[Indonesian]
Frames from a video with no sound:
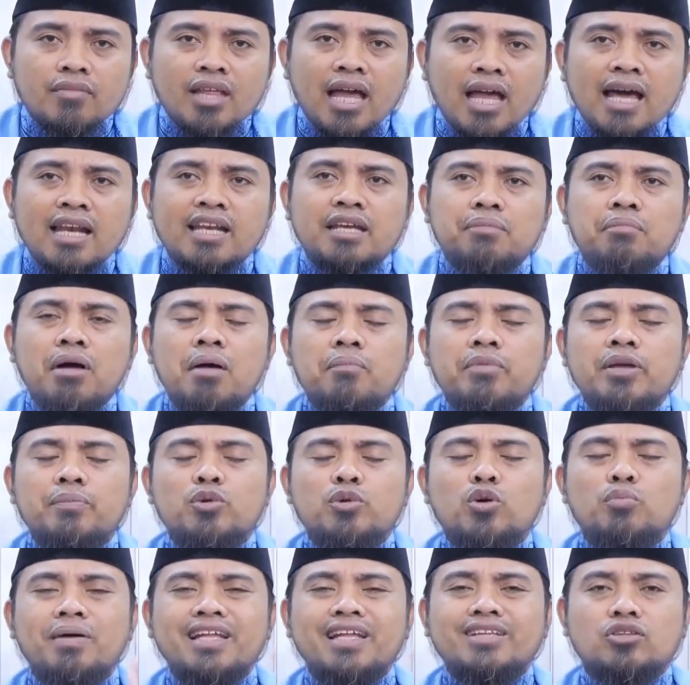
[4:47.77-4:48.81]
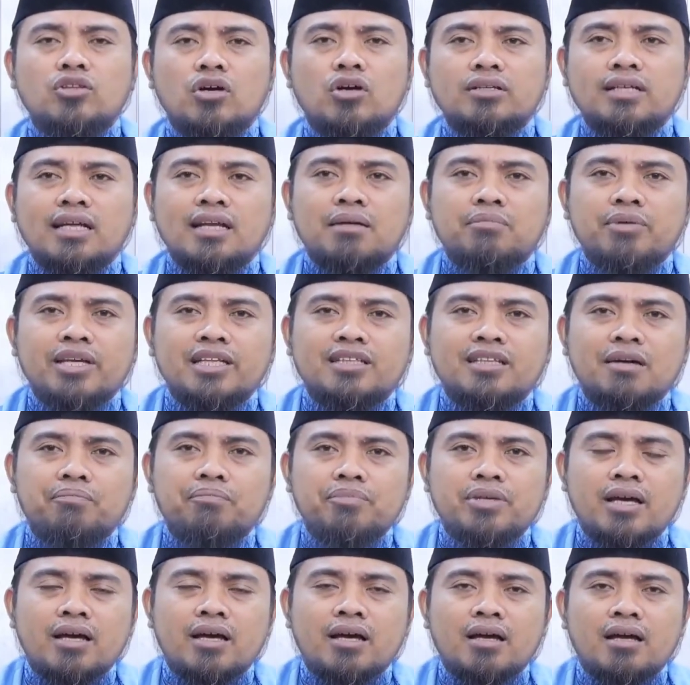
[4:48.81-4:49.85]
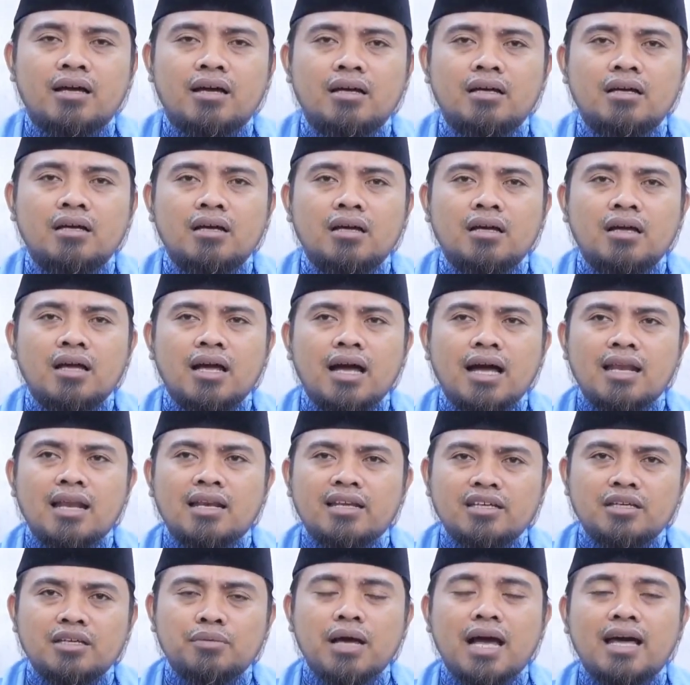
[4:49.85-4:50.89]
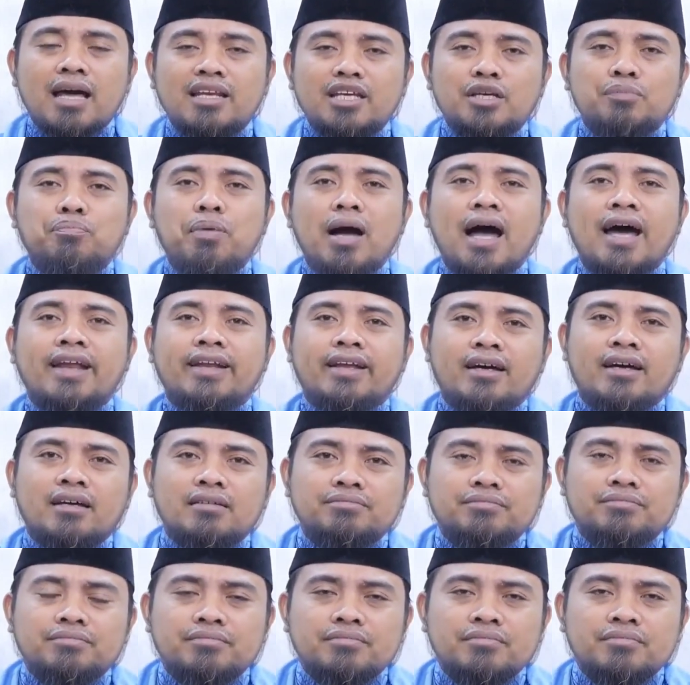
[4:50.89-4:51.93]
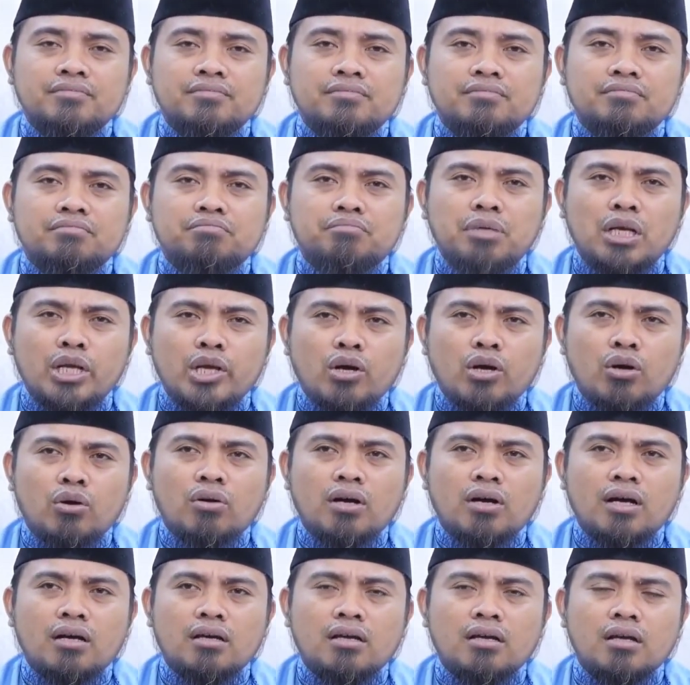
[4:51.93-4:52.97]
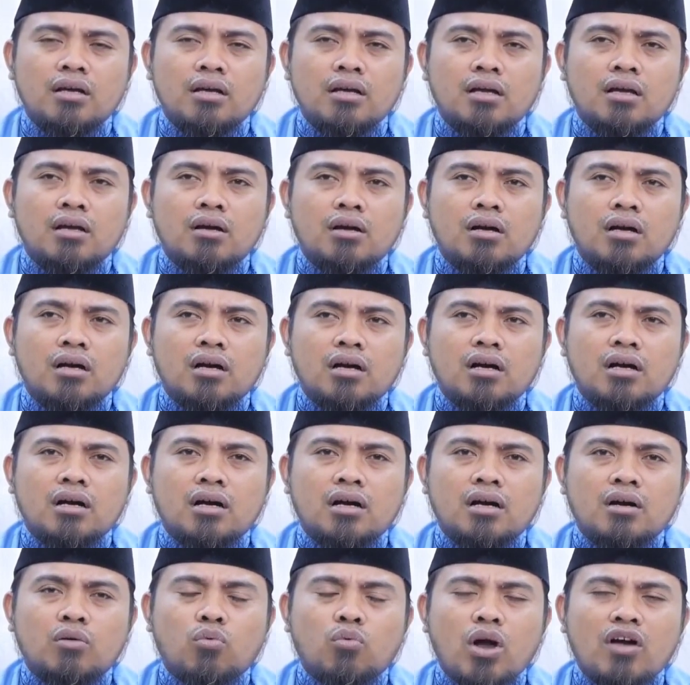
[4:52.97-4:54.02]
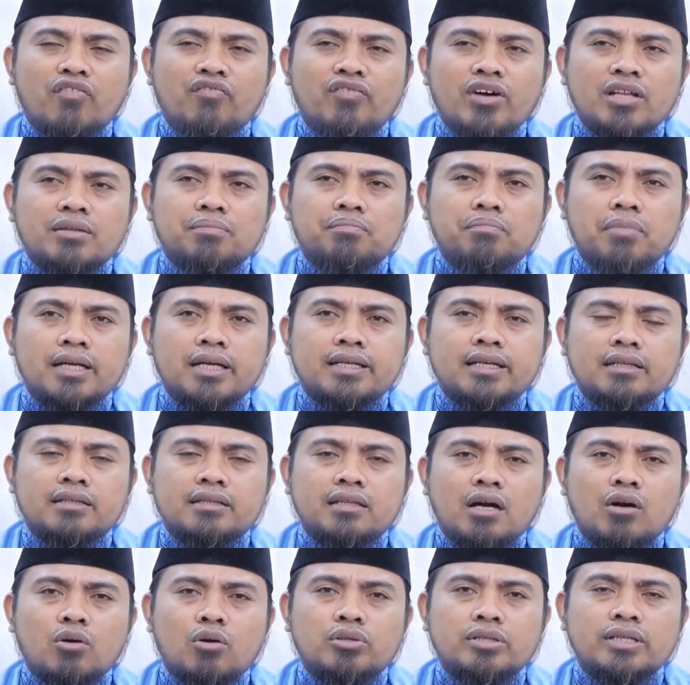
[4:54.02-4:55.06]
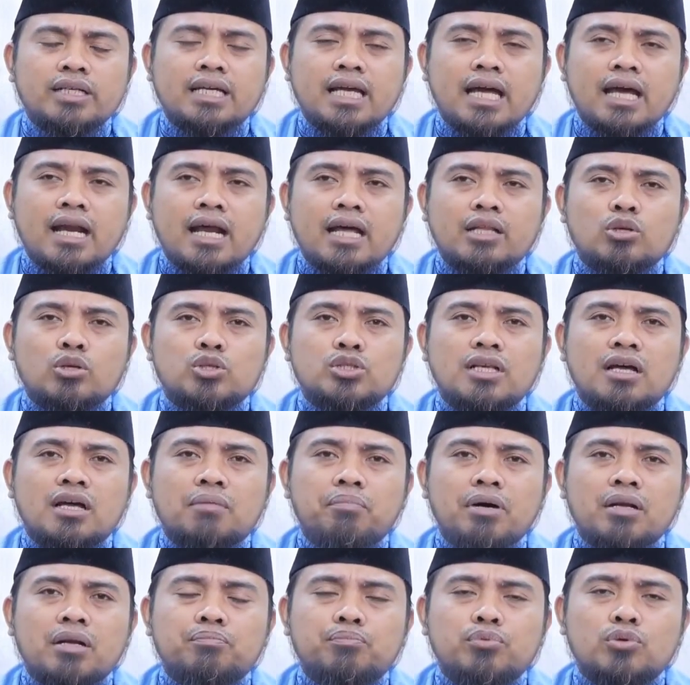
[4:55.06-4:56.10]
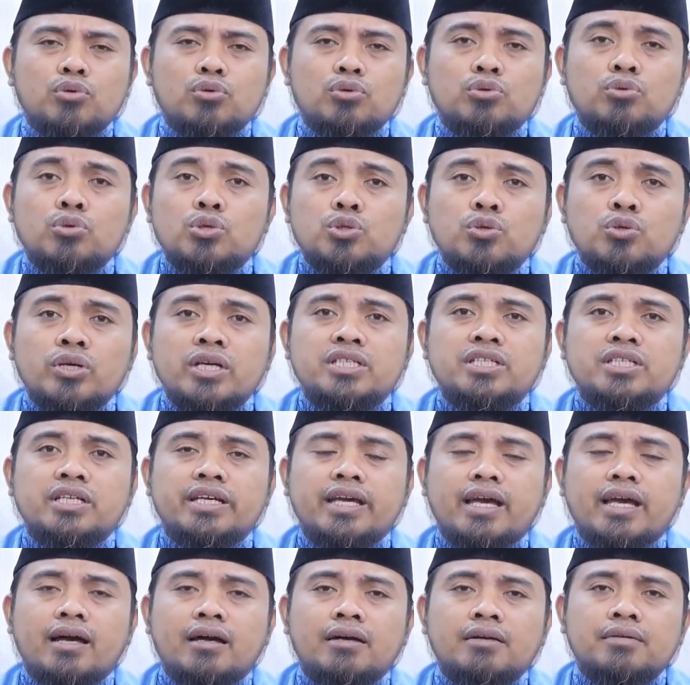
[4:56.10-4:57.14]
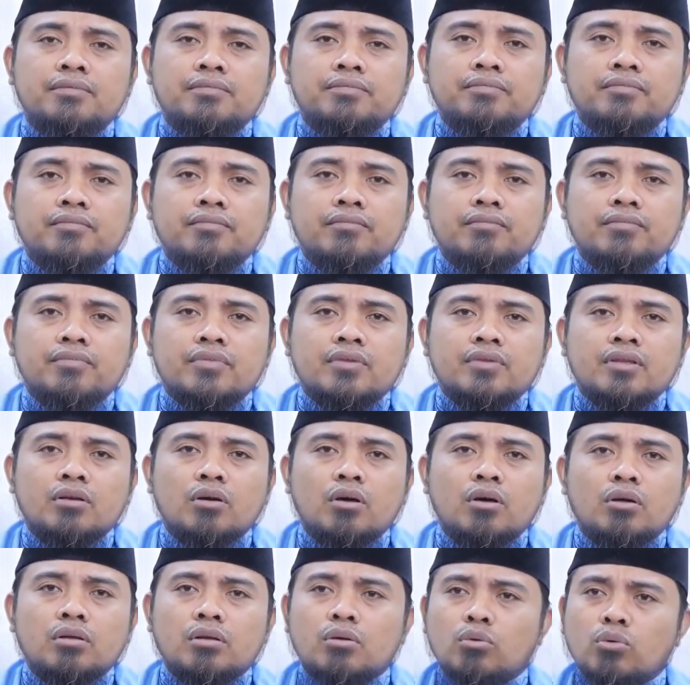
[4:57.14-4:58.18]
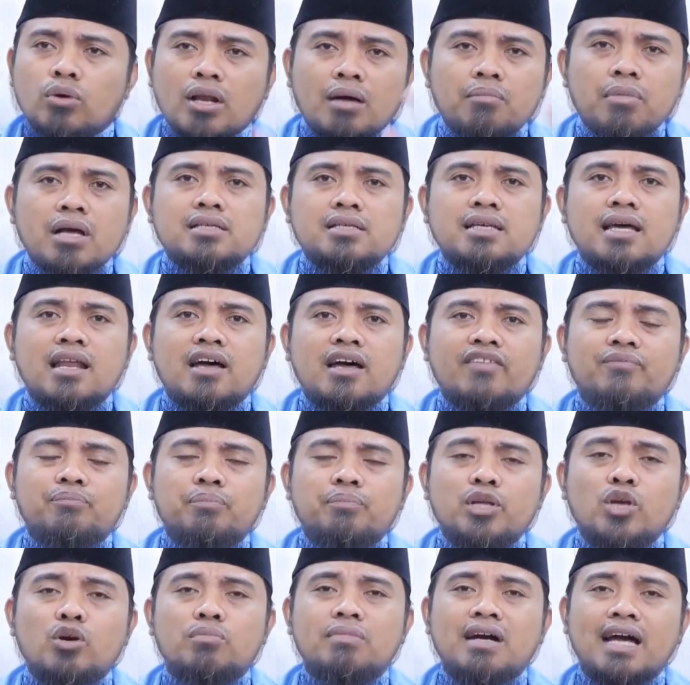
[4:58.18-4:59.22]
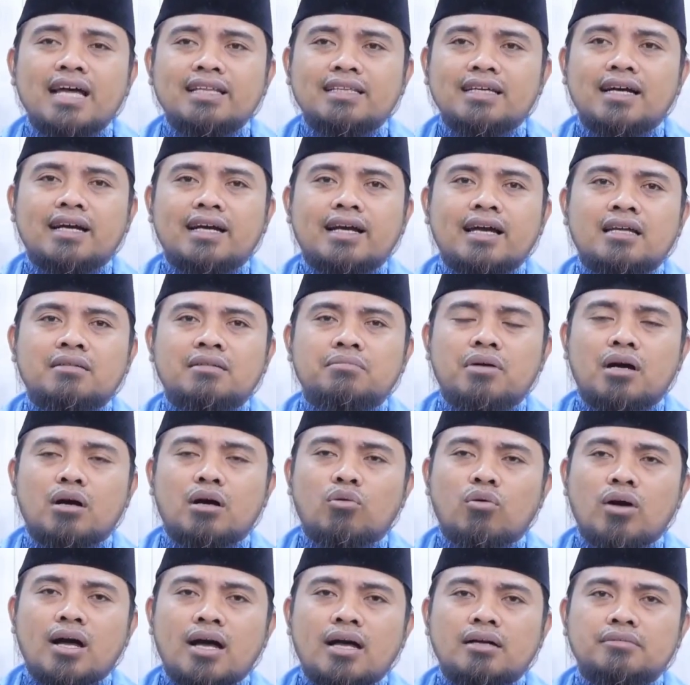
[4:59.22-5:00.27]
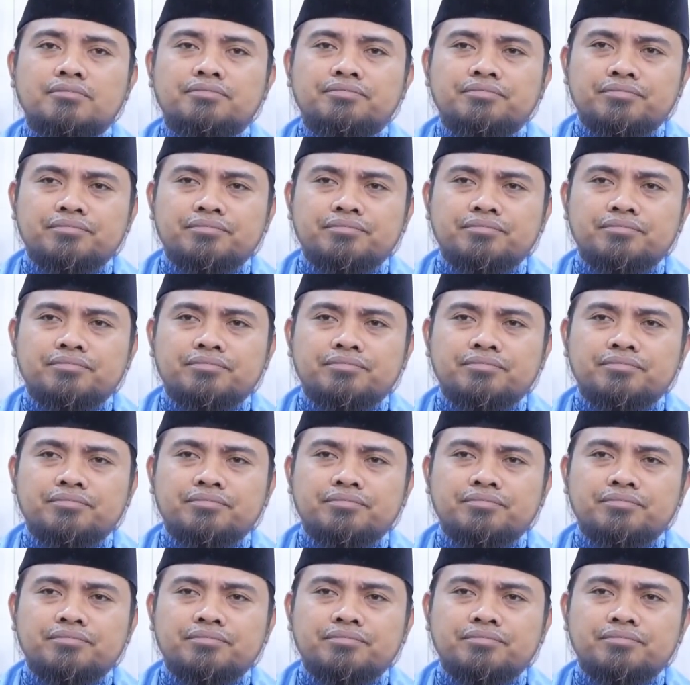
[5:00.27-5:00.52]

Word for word: Al-Imam Ibnu Battah dalam kitabnya Al-Ibana, beliau uh, wafat pada tahun 387 Hijriah. Ulama salaf beliau mengatakan bahwa